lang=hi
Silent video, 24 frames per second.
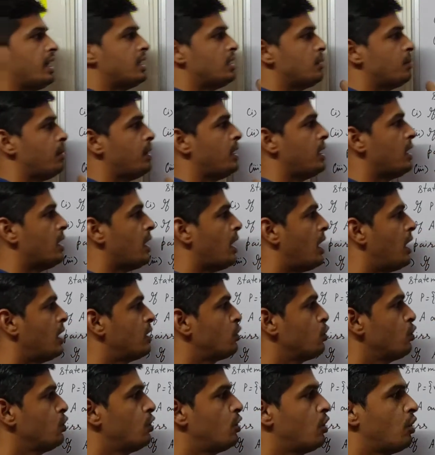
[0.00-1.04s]
एंड बी आर
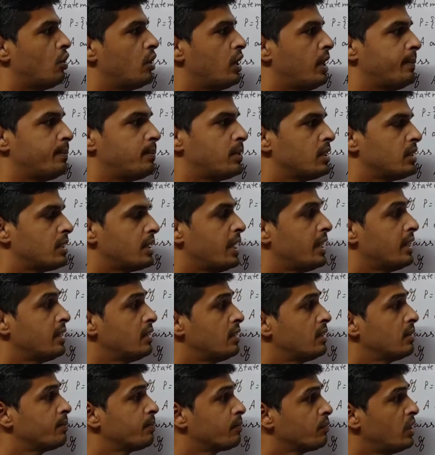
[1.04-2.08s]
टू नॉन एम्प्टी
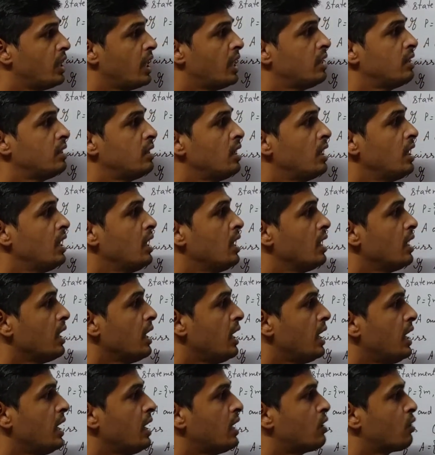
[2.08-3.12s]
सेट देन
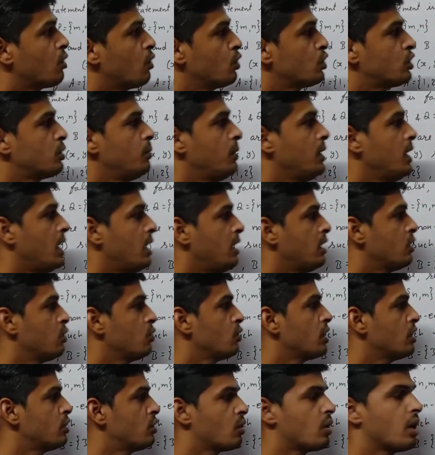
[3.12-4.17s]
ए क्रॉस बी यानी कि
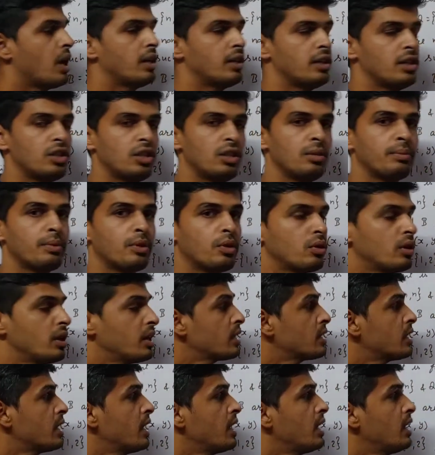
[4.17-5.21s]
उनका जो कार्टेशियन
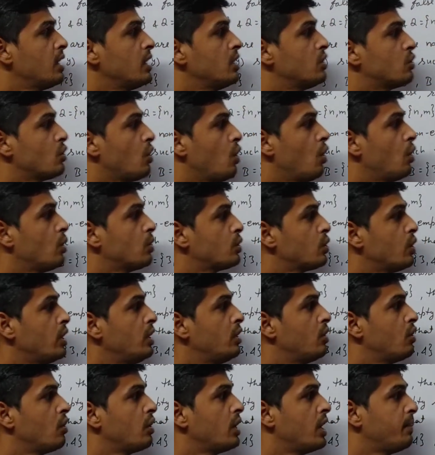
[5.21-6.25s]
प्रोडक्ट है इज ऑल्सो ए
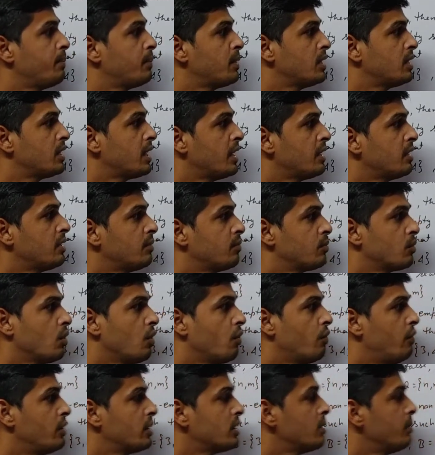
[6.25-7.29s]
नॉन एम्प्टी सेट
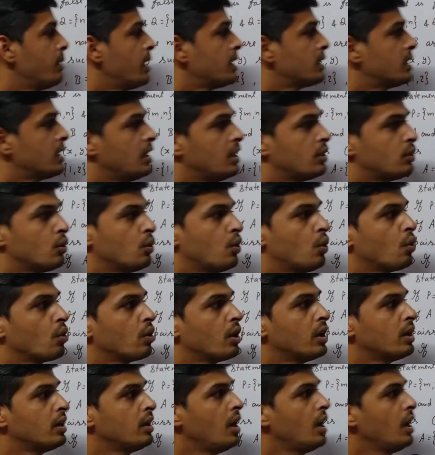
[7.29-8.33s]
ऑब्वियसली बात है ये तो
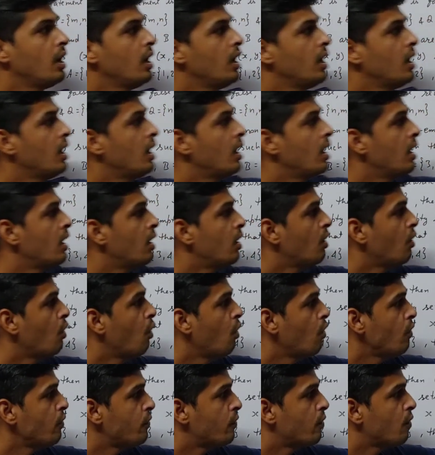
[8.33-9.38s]
होगा
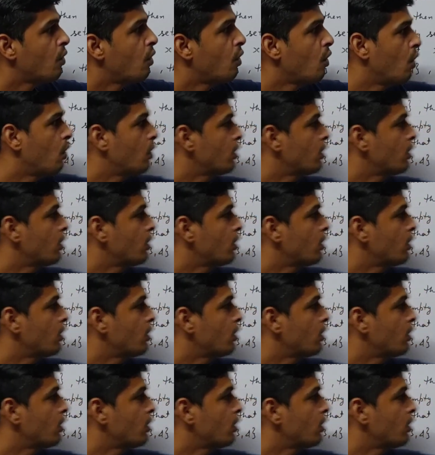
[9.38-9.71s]
ऑफ